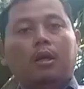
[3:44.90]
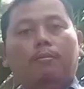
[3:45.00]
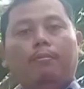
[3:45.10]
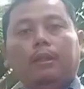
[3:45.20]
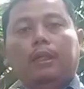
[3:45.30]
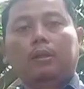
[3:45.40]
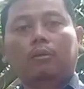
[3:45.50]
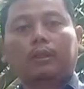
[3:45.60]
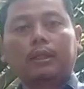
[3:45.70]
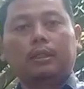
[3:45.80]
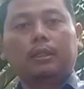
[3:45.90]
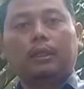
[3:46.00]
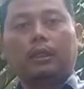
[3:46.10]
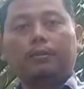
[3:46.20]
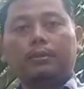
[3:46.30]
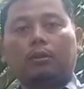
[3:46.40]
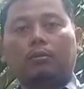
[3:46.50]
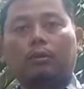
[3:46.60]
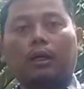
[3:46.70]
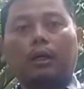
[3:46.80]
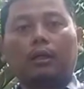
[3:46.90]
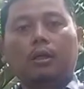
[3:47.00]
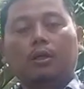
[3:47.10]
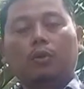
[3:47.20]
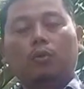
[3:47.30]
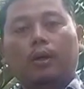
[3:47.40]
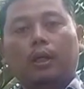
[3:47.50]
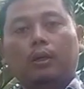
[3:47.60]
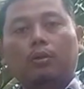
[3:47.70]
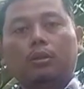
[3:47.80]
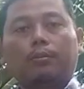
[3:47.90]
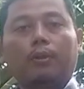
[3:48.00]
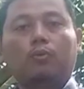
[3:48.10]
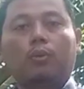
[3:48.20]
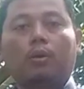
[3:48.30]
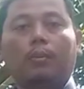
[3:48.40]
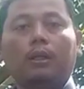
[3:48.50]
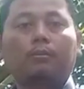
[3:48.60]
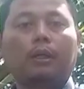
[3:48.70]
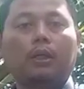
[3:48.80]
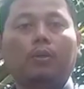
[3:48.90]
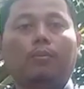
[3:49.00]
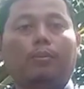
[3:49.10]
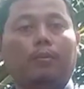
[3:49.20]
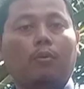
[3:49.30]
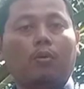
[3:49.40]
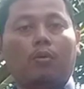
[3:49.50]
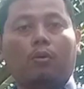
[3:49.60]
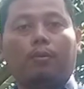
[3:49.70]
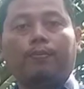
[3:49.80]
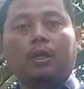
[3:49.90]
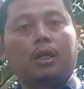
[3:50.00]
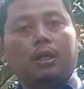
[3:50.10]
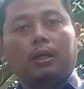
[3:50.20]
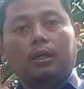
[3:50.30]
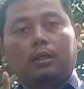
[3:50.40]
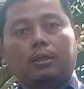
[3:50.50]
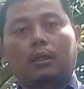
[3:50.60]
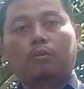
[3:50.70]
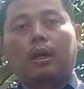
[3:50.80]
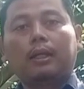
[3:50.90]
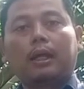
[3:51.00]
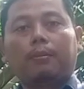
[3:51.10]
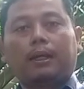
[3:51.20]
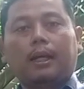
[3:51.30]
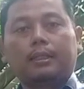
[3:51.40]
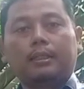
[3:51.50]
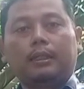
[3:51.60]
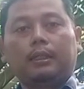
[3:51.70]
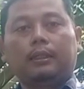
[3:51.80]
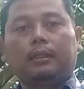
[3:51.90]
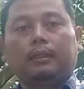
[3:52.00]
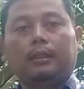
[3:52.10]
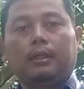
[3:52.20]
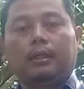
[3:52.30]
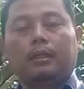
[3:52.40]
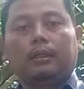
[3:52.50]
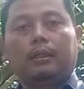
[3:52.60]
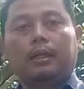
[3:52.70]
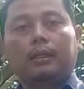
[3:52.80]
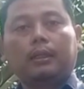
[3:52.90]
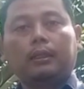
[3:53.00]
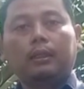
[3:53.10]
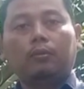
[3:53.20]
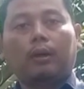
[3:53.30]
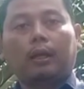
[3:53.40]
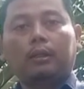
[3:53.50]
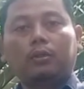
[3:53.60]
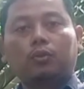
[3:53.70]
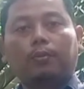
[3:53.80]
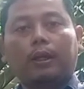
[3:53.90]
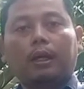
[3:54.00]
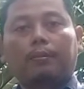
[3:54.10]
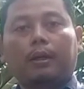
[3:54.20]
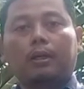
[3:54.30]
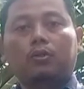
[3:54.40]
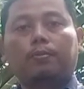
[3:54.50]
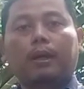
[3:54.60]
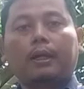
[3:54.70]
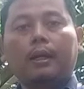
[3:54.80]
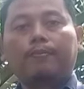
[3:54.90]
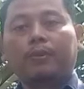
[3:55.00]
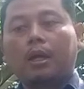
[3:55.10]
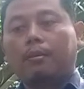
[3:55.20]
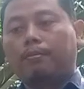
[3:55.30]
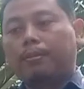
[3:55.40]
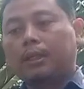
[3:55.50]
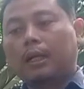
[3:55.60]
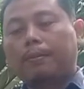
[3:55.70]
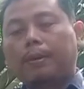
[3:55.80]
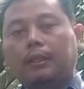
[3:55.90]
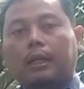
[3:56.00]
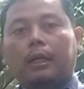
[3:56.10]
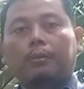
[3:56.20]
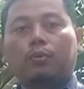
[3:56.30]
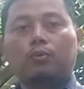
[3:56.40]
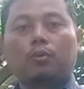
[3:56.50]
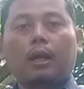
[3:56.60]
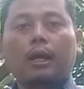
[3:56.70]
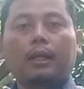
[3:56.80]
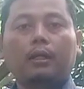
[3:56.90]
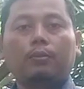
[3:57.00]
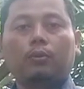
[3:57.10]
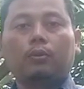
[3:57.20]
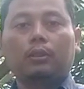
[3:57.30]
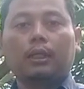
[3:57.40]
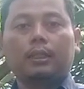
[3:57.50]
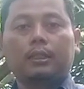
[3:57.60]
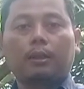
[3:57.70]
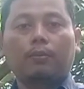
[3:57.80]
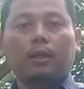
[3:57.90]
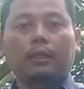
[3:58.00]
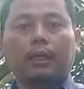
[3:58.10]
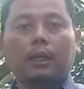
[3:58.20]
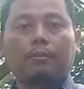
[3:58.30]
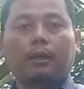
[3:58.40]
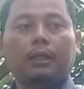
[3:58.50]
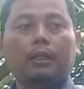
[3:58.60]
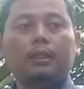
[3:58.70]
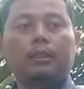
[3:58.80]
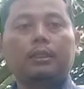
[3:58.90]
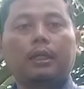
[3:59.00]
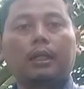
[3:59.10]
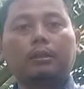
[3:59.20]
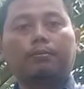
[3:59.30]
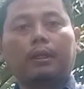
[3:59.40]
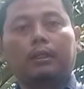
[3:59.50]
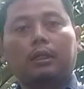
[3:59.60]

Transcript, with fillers: empat kali rotasi kita bisa gunakan 2 kilo sampai 2,5 kilo per pokok satu kali aplikasi dengan ketentuan supaya apa supaya penyerapan terhadap unsur hara yang dibutuhkan yang diserap oleh tanaman itu secara cepat